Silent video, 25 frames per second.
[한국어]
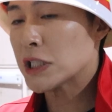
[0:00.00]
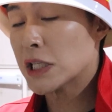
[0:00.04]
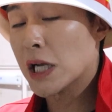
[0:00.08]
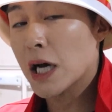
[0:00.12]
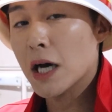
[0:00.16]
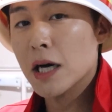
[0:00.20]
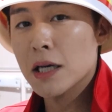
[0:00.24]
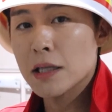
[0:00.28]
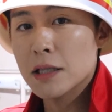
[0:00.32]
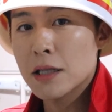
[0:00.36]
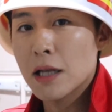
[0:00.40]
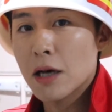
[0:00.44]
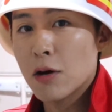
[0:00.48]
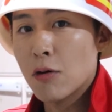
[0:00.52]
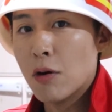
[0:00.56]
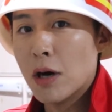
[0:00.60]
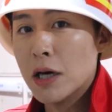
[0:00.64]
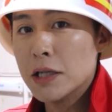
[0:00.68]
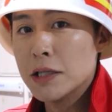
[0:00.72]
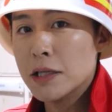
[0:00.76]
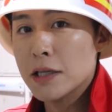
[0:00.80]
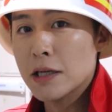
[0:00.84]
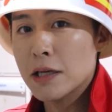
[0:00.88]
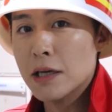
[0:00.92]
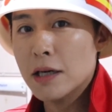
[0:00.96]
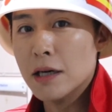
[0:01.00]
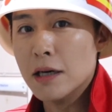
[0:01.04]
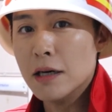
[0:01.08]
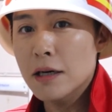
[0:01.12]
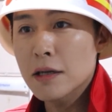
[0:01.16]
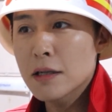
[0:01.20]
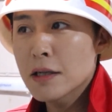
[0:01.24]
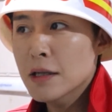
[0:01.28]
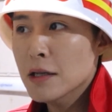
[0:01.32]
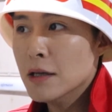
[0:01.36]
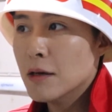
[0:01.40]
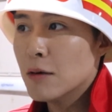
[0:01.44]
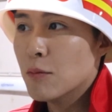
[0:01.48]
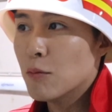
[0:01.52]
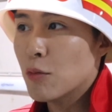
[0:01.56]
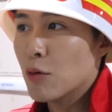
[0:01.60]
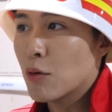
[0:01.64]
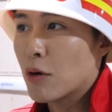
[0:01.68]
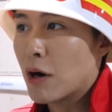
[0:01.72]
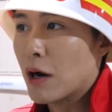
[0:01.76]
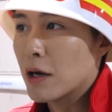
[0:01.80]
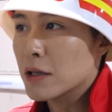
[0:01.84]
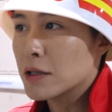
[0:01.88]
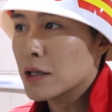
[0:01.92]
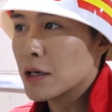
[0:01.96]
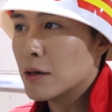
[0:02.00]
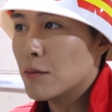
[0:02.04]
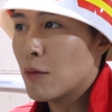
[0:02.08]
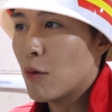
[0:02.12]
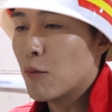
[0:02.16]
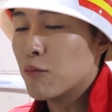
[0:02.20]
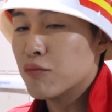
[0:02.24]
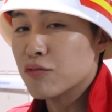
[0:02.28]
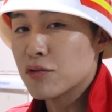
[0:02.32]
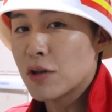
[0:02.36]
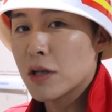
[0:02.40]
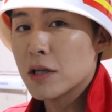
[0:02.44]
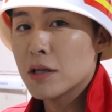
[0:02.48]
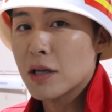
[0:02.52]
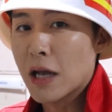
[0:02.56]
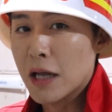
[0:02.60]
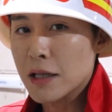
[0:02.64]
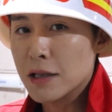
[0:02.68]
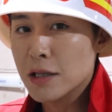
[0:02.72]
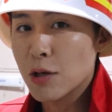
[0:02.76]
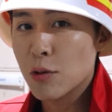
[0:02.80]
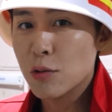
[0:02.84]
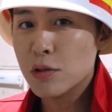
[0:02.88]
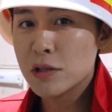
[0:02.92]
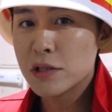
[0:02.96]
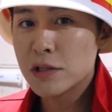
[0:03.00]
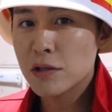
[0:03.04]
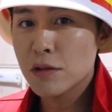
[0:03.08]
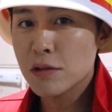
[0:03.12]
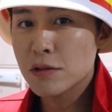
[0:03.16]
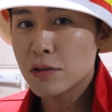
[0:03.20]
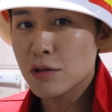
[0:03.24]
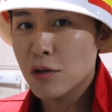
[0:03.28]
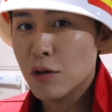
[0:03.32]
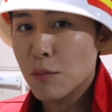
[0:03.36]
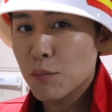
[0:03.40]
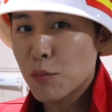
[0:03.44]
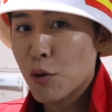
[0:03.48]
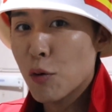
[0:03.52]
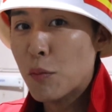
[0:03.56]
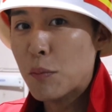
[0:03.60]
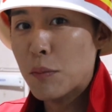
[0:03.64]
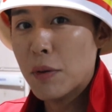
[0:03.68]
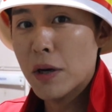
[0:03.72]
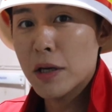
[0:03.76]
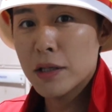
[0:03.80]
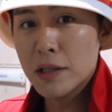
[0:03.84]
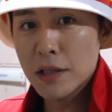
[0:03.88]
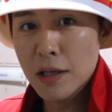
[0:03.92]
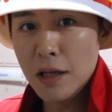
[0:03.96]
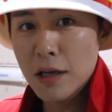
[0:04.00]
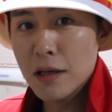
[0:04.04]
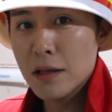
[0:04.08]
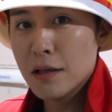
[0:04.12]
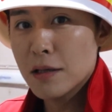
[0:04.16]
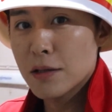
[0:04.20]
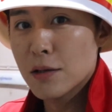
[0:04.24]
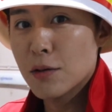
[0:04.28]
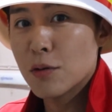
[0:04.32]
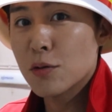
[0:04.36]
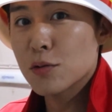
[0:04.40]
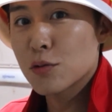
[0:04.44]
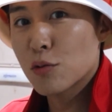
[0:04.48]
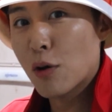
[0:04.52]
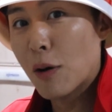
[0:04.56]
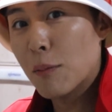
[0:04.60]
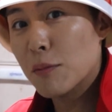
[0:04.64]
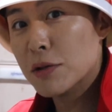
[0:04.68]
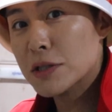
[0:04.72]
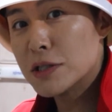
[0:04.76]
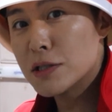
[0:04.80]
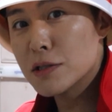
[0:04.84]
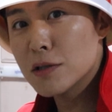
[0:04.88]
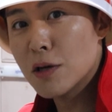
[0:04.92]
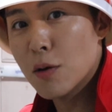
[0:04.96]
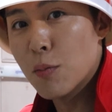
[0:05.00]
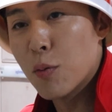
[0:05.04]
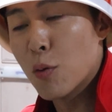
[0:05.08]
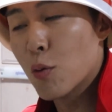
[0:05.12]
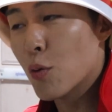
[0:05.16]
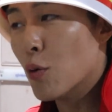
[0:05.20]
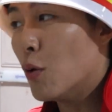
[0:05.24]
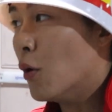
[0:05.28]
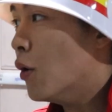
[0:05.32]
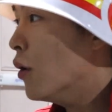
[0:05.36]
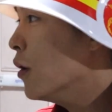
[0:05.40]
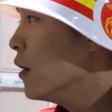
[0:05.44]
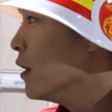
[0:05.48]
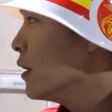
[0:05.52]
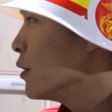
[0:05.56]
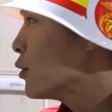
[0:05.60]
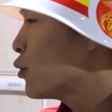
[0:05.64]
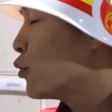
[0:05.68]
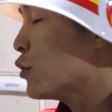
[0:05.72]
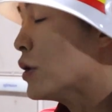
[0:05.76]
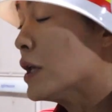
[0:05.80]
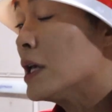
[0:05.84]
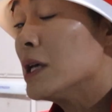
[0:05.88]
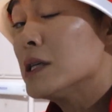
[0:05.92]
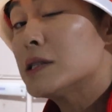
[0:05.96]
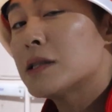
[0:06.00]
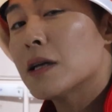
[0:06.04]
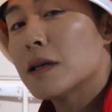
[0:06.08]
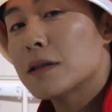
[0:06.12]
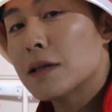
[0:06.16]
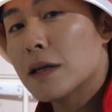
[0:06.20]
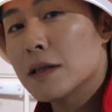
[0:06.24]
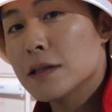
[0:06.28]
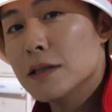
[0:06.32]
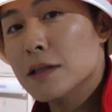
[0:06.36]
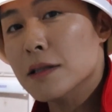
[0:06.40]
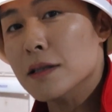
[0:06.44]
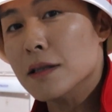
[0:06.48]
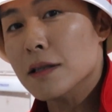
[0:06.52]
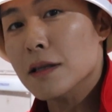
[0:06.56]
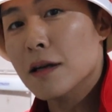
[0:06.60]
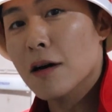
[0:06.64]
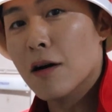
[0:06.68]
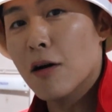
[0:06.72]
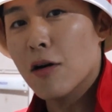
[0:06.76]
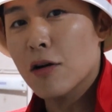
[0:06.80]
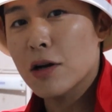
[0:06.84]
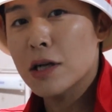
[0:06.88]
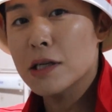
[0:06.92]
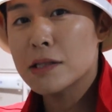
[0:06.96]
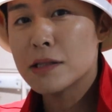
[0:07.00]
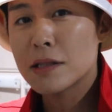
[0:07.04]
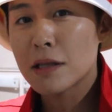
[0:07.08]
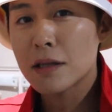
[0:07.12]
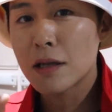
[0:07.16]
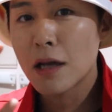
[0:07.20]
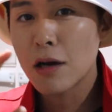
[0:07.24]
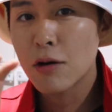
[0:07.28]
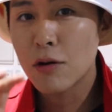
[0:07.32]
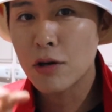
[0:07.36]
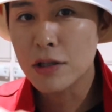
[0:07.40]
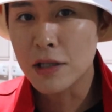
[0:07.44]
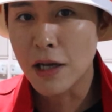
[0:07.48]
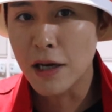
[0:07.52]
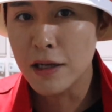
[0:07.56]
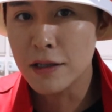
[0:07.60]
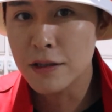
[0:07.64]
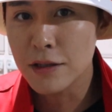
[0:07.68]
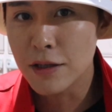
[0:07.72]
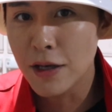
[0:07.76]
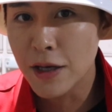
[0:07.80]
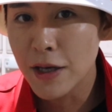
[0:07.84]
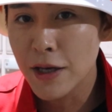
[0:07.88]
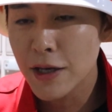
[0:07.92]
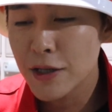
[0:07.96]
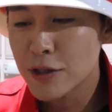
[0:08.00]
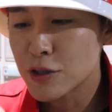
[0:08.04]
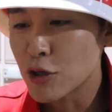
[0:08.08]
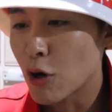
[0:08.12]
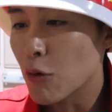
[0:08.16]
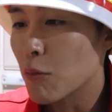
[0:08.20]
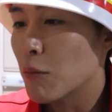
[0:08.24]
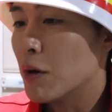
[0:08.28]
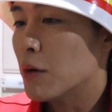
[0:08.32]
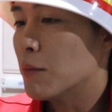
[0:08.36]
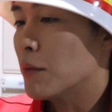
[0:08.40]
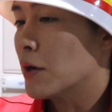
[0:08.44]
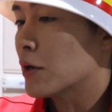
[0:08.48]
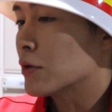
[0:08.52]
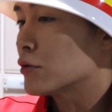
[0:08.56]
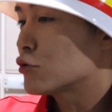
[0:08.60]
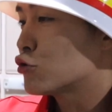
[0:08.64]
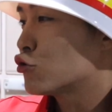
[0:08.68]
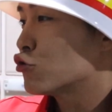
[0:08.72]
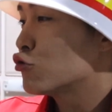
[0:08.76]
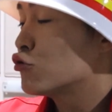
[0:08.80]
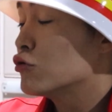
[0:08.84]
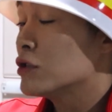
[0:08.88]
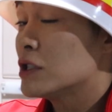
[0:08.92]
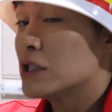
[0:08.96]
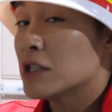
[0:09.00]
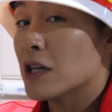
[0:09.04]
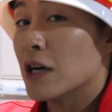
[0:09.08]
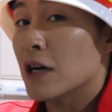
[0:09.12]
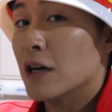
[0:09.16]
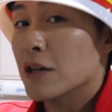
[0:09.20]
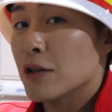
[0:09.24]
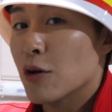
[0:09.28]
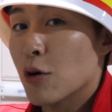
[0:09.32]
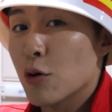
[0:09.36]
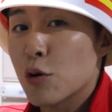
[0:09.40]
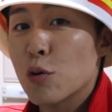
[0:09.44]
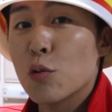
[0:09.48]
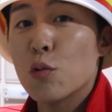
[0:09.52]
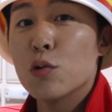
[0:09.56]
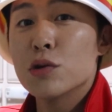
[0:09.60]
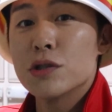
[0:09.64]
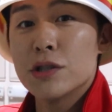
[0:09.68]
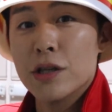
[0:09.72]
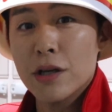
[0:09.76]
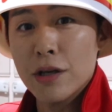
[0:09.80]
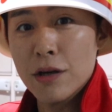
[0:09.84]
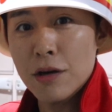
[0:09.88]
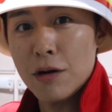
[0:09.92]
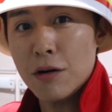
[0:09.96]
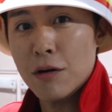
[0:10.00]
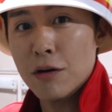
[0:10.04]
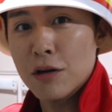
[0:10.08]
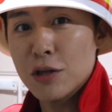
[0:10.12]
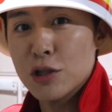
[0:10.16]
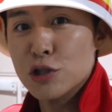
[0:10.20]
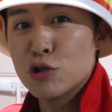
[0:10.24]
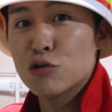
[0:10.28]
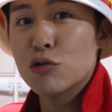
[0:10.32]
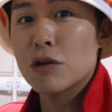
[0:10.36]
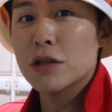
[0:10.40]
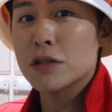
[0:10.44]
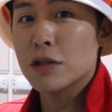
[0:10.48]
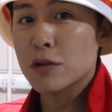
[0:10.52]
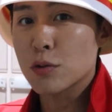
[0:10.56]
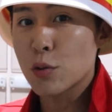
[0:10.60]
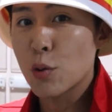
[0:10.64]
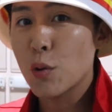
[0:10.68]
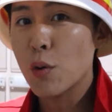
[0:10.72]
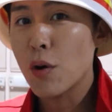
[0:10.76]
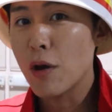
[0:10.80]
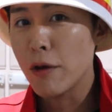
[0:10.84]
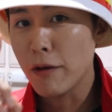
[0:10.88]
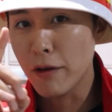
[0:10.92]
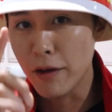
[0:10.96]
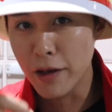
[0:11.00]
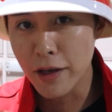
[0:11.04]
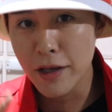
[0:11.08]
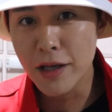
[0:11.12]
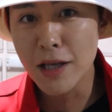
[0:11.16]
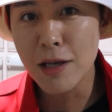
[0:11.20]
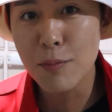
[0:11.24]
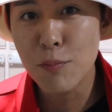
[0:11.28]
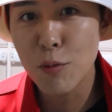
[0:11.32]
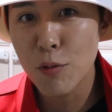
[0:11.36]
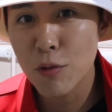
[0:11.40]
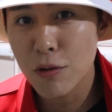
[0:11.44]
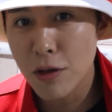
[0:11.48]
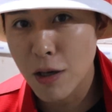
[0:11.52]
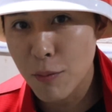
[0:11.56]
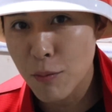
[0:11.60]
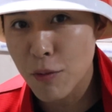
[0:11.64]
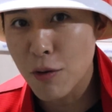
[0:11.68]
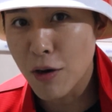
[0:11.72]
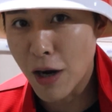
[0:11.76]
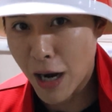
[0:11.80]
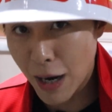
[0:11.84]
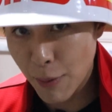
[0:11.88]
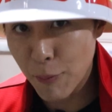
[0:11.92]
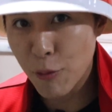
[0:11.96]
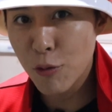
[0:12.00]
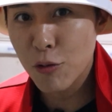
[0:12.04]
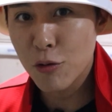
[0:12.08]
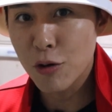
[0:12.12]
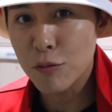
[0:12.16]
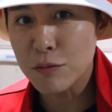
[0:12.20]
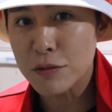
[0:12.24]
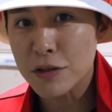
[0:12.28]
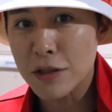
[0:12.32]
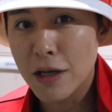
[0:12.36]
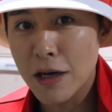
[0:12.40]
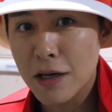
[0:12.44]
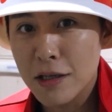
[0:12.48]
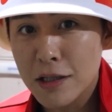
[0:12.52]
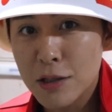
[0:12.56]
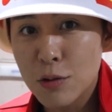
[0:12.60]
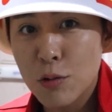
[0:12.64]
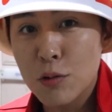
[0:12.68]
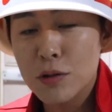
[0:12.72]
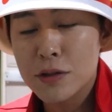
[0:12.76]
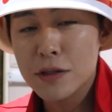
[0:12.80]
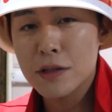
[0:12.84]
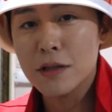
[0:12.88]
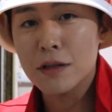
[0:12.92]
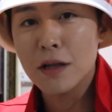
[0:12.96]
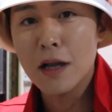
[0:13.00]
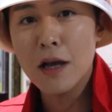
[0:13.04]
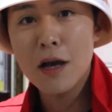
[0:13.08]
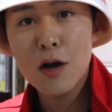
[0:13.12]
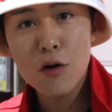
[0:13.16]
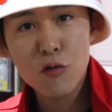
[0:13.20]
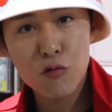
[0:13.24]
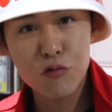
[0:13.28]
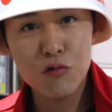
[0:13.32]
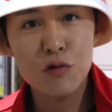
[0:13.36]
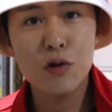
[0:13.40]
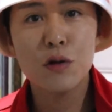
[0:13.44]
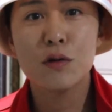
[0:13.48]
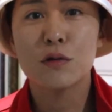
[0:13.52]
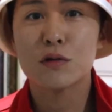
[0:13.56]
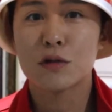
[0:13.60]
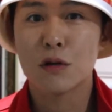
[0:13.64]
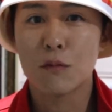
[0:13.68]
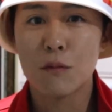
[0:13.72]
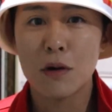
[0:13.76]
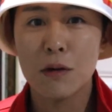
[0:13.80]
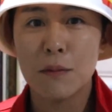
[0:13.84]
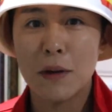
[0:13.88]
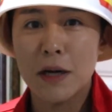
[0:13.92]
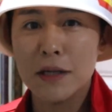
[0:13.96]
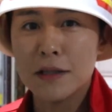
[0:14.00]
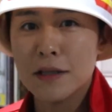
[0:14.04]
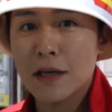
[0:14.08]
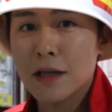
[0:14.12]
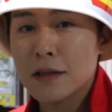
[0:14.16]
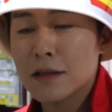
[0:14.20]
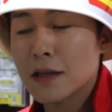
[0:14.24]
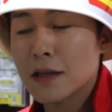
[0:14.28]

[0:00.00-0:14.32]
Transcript: 지나간다고 하니까 뭐 가다가 뭐 부대는 안 나올 지언정 편말이나 이런 것도 또 한번 찍어보고 또 2사단은 어, 1사단과 다르게 정말 막주둔지가 여러 곳이에요 그 중에서도 애기봉을 한번 가볼 겁니다 그곳은 훈련도 정말 많이